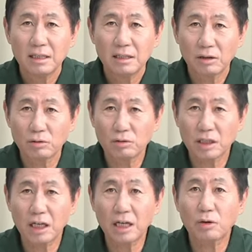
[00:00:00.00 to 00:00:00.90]

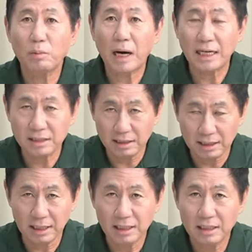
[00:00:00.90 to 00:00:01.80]
여론조사로 봤을
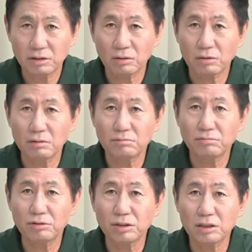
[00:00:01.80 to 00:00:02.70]
때 이 정권은
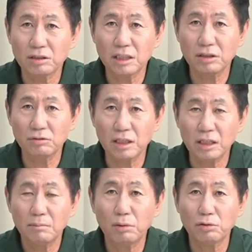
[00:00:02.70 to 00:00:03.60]
무너지는 기운이
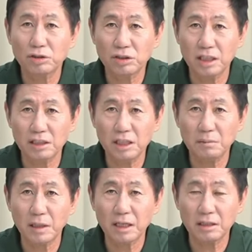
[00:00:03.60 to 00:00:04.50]
보수층에서
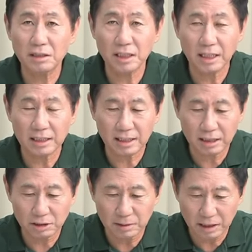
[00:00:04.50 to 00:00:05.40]
입안한 현상이 나타날
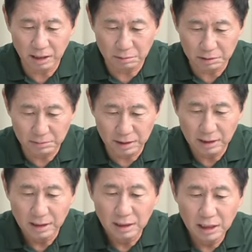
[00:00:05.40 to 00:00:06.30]
수밖에 없습니다.
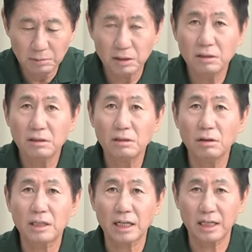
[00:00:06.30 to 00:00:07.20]
이번 의료
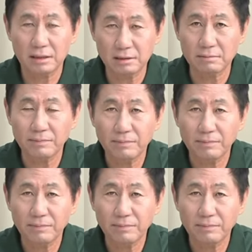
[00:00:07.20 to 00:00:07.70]
대란은